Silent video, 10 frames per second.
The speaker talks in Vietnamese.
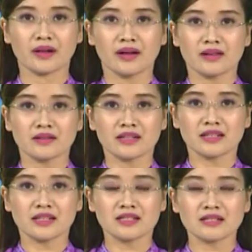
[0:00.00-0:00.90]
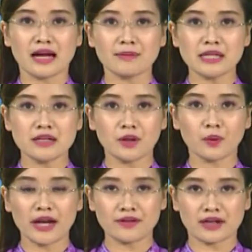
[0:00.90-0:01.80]
Chương trình thời sự 20 giờ của
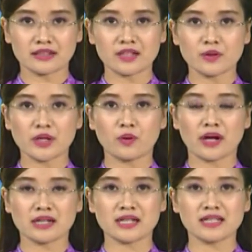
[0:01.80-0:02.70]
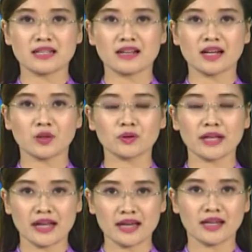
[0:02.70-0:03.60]
Đài Phản thân Truyền hình Quảng Trị xin được kết thúc tại
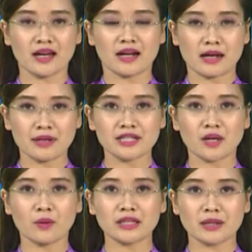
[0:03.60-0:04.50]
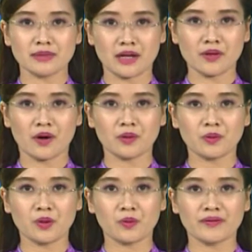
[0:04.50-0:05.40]
đây. Cảm ơn sự quan tâm theo dõi
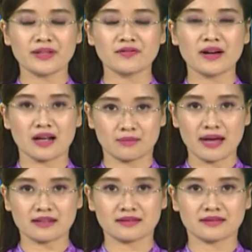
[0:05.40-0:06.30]
của quý vị và các bạn.